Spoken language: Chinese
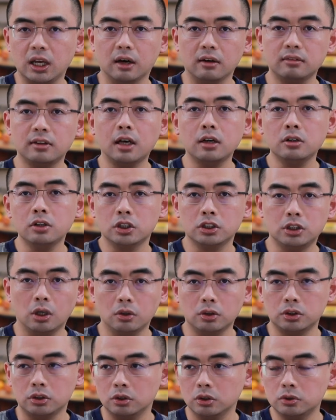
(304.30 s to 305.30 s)
两三个
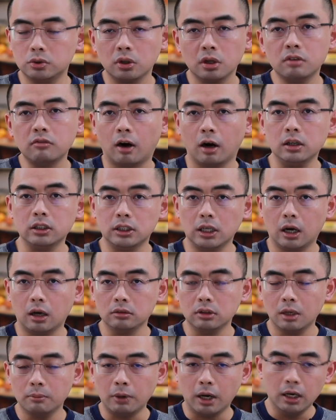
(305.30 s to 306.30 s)
小时，就跟玩儿一样。
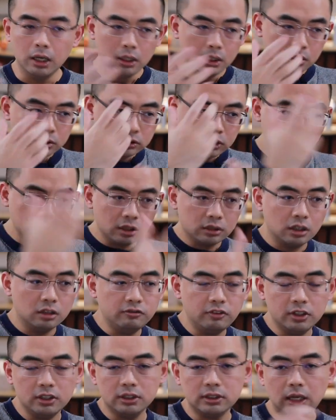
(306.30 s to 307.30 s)
那么这个
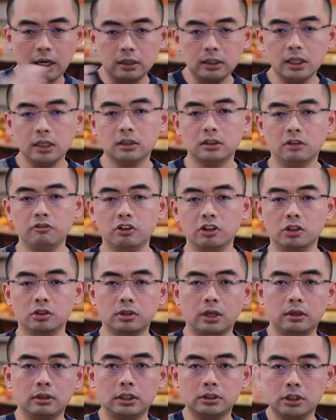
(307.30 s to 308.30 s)
人问一下，那个人问一
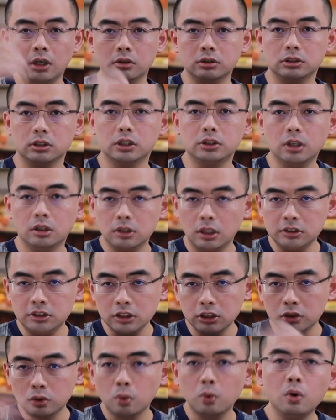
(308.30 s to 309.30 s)
下，再叫几个证人，
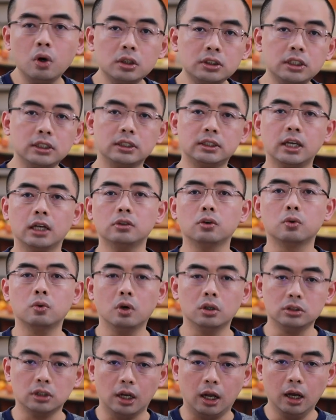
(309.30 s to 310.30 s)
这一拖，这一天就
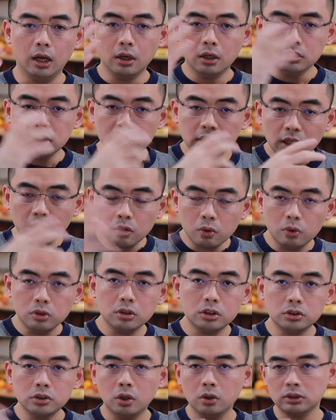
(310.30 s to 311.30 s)
过去了。这一天过
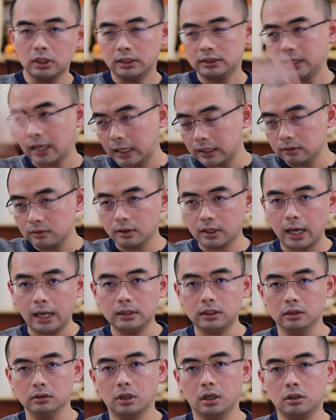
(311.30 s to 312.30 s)
去之后呢，下一次
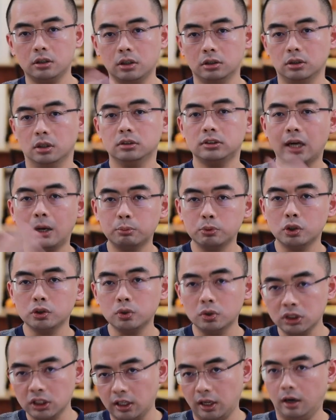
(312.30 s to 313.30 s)
开庭呢，可能差不多
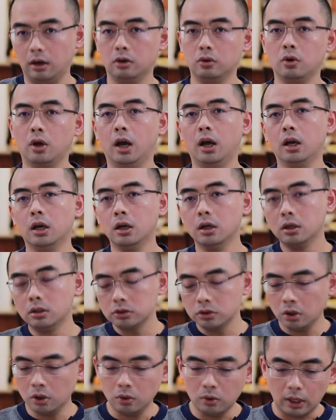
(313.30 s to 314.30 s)
就一两个月
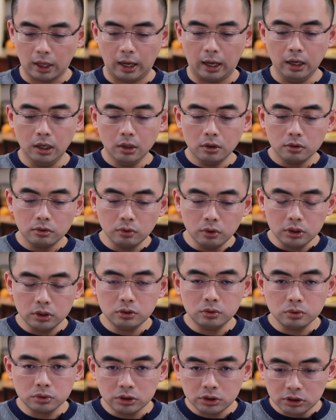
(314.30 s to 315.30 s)
之后了啊。所
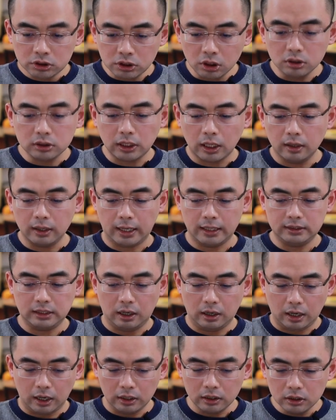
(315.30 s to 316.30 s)
以就正常来
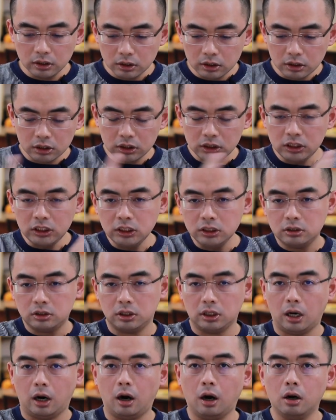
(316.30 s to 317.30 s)
讲啊，一
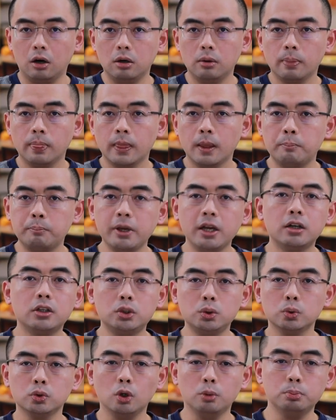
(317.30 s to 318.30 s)
点儿。变
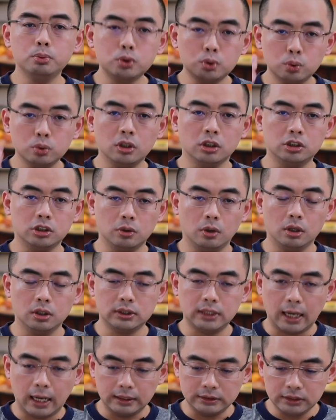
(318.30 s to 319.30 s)
数都不出的情
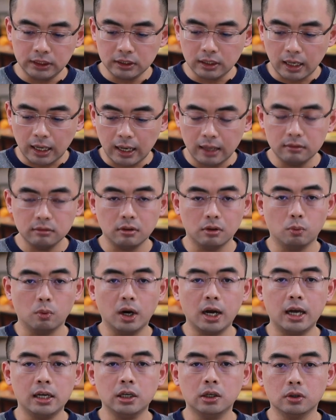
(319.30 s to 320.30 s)
况下，这个案子
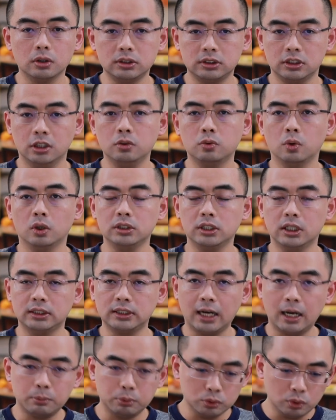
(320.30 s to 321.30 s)
我看要有结果也
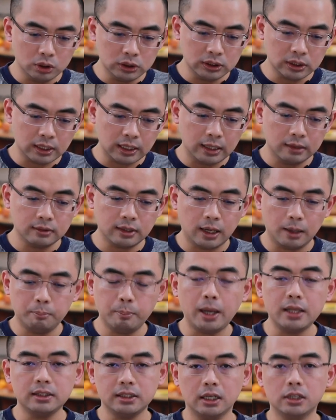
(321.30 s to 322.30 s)
差不多应该在
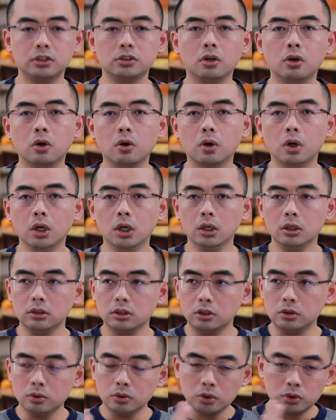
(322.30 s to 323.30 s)
半年之后，
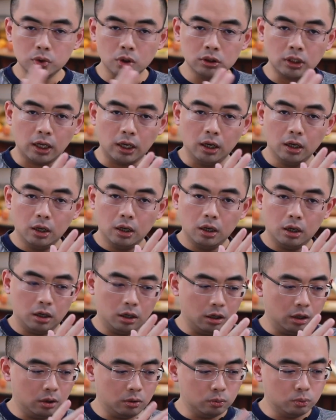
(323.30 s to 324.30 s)
也就是说呢，
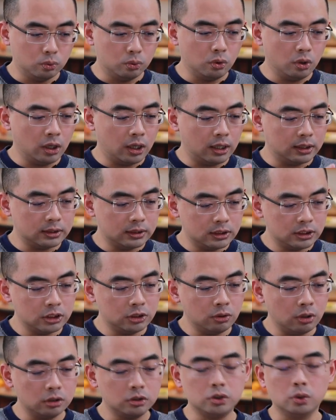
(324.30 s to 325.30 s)
呃，五月、
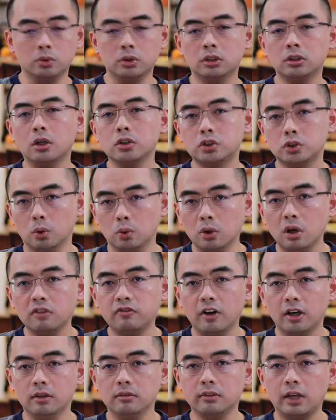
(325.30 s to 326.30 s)
七月、九月到九月
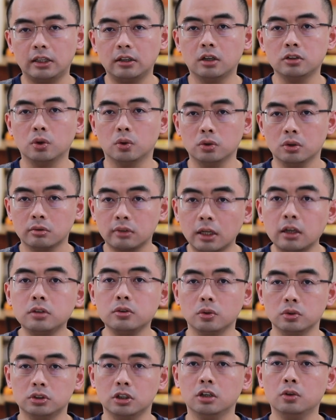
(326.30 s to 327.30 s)
份才能有才
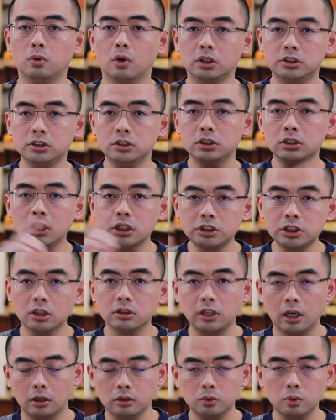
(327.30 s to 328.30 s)
能有结果，这是一个
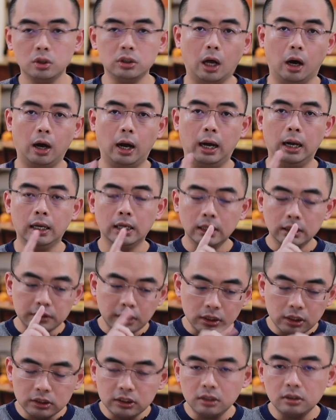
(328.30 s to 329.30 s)
正常推导啊。
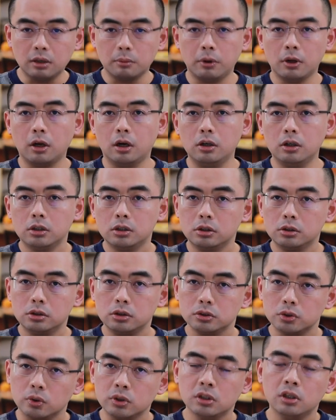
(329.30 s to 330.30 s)
但是这里边呢
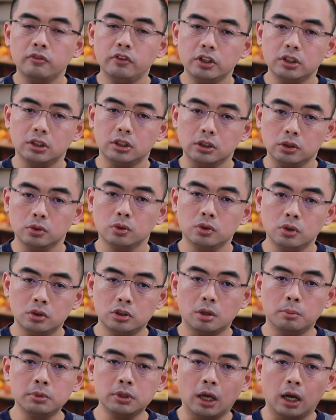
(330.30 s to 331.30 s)
有一个问题，就是说
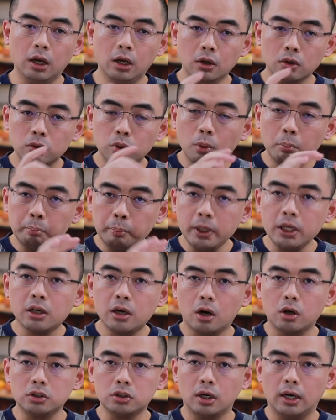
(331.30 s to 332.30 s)
什么呢？从被
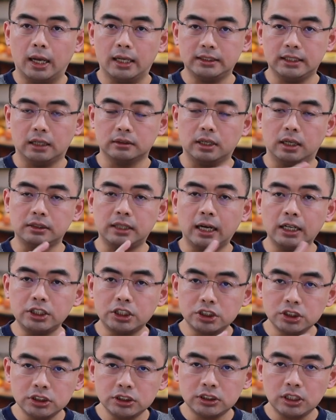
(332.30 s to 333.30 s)
告这儿来讲呢，他
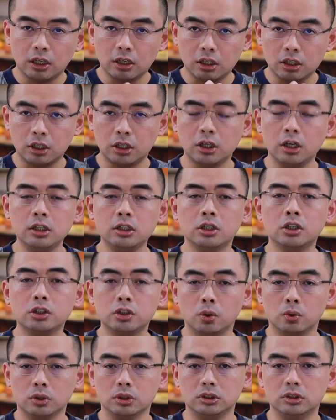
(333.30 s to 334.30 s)
实际上可
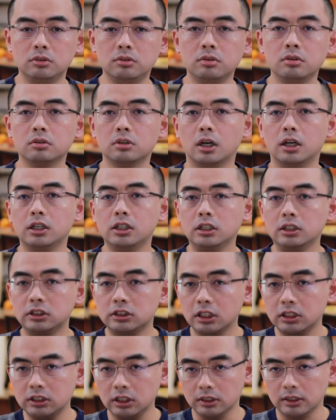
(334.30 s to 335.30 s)
以有一次呢
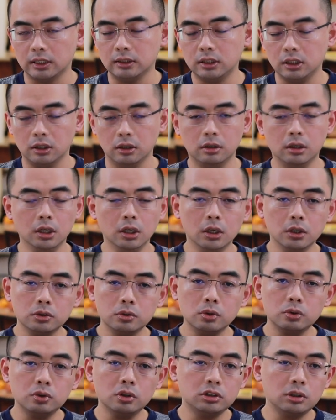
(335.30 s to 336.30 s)
申请延庭，
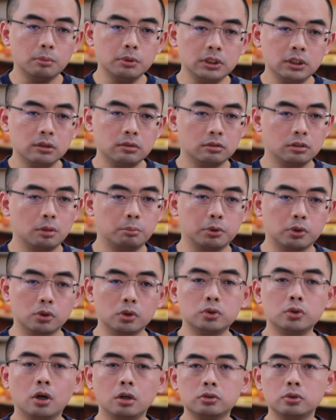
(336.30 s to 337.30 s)
就是说什么意思呢？比
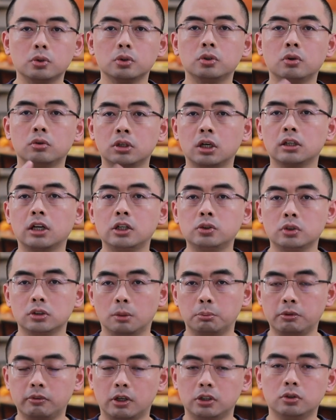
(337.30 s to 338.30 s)
如说就是说刚刚说
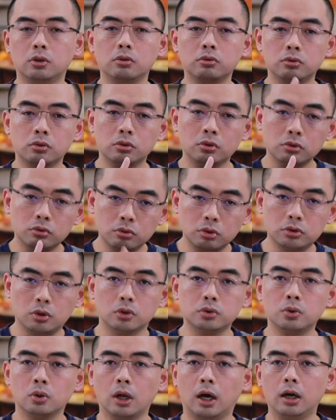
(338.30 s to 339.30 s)
的孟晚舟做
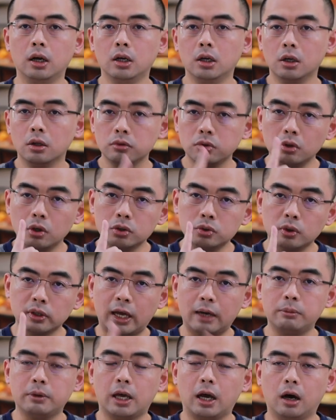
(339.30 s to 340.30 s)
手术了，做手术
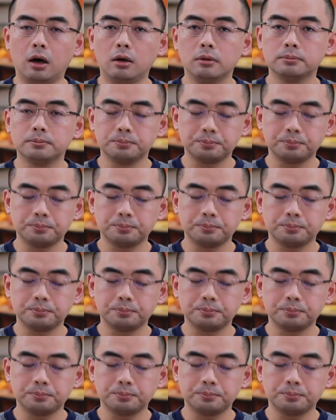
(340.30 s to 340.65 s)
来不了。